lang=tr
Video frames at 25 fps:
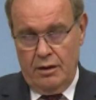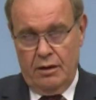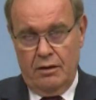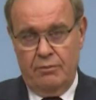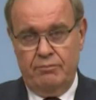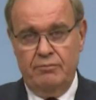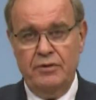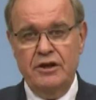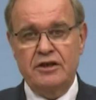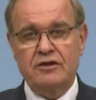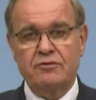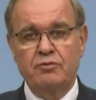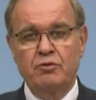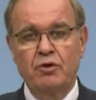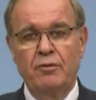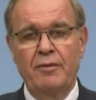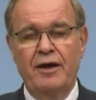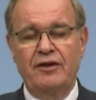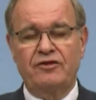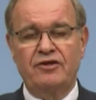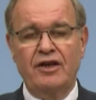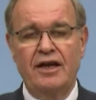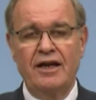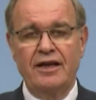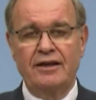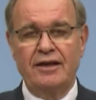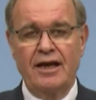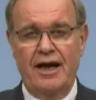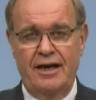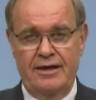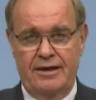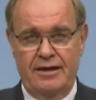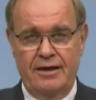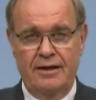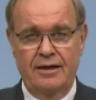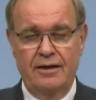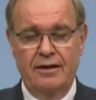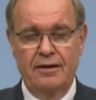Biz bu
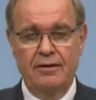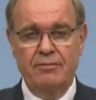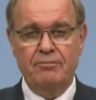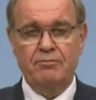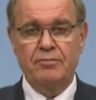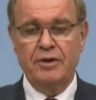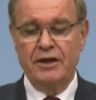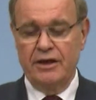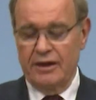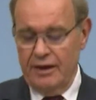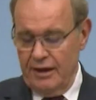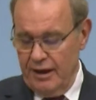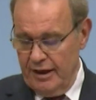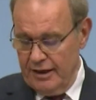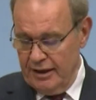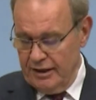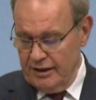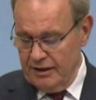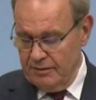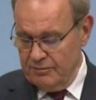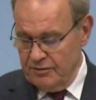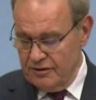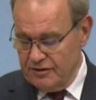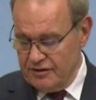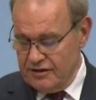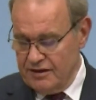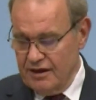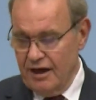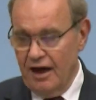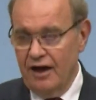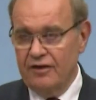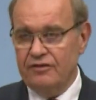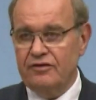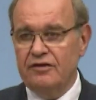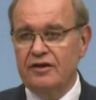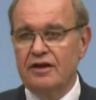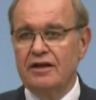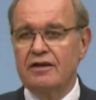meseleden birileri gibi
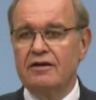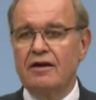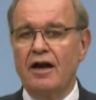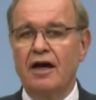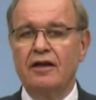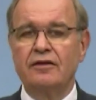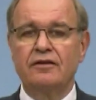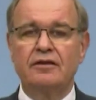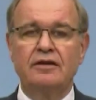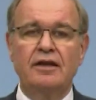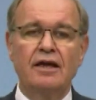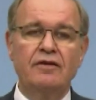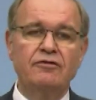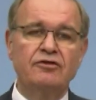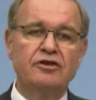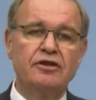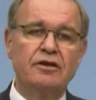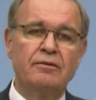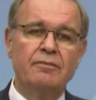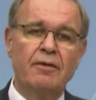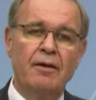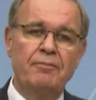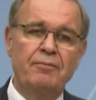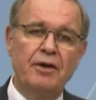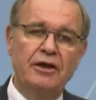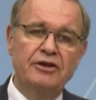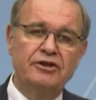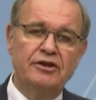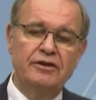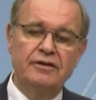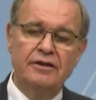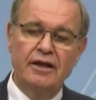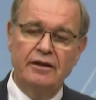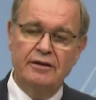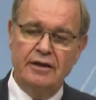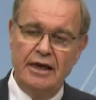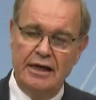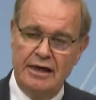siyasi rant devşirme
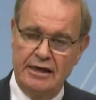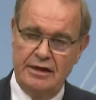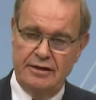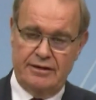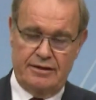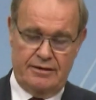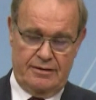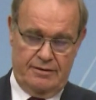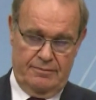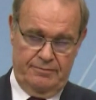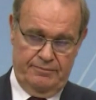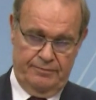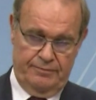peşinde değiliz.